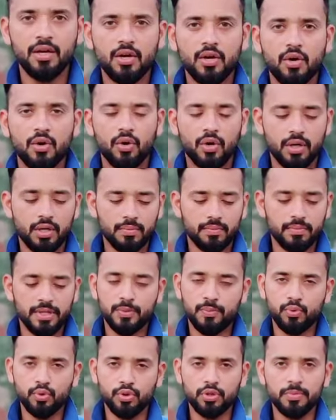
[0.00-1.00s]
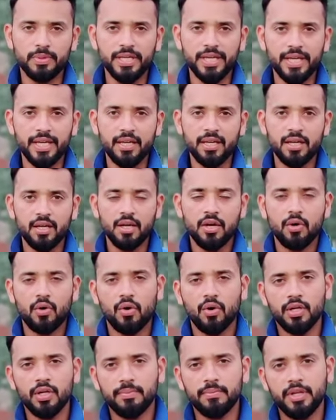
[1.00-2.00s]
और मजबूत भी है
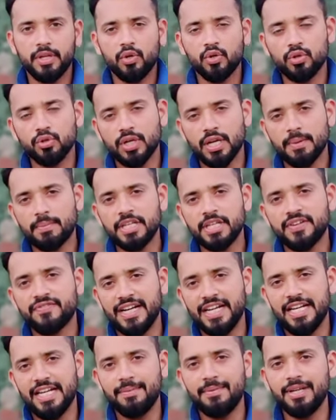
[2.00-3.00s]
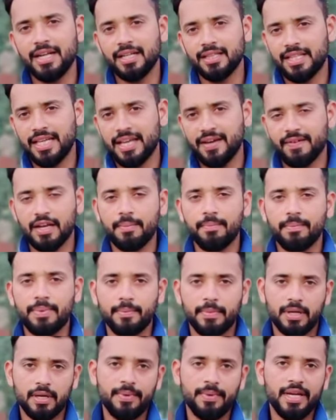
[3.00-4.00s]
और मेरे को थोड़ा बजट फ्रेंडली भी लगता है ये वाला
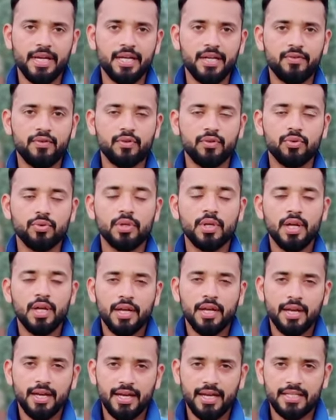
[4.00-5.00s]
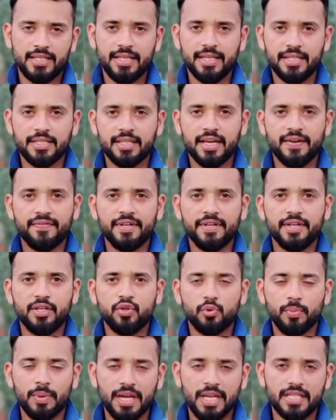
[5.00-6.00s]
कंपेरेटिव टू ए सिक्स या फिर
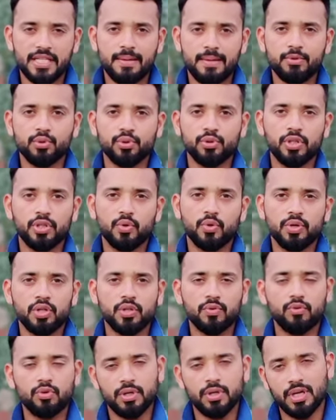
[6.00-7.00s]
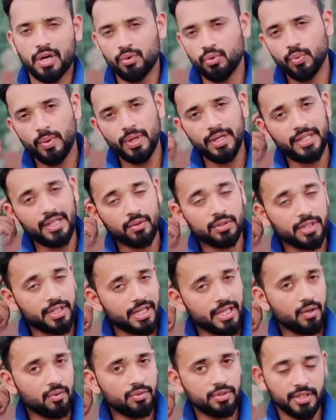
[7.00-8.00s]
न्यू बैलेंस के आप जूते देखोगे तो वो अराउंड ट्वेल्व थाउजेंड
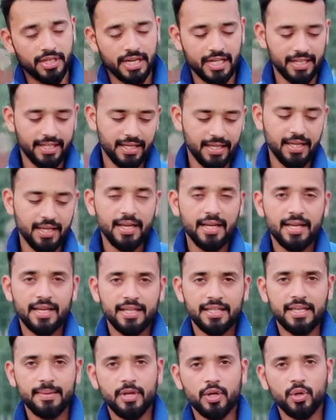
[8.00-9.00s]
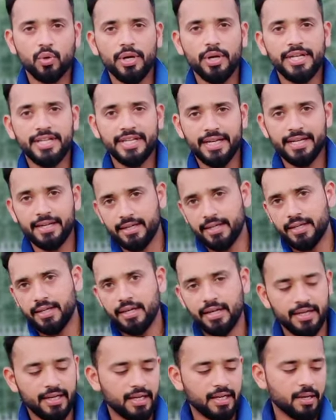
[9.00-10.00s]
के अराउंड रहते हैं ये मेरे को एटी एट
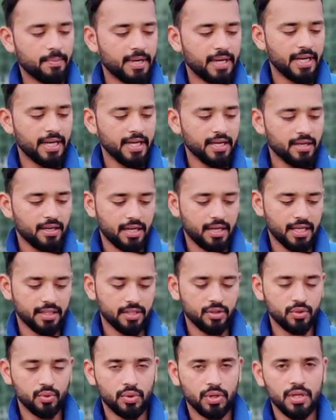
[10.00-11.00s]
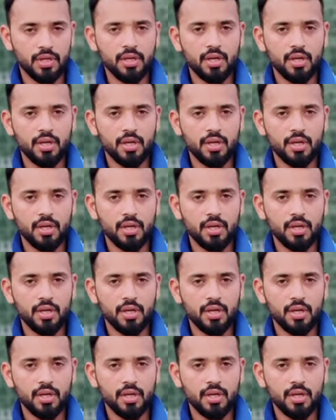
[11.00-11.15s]
हंड्रेड का पड़ा है अट्ठासी सौ का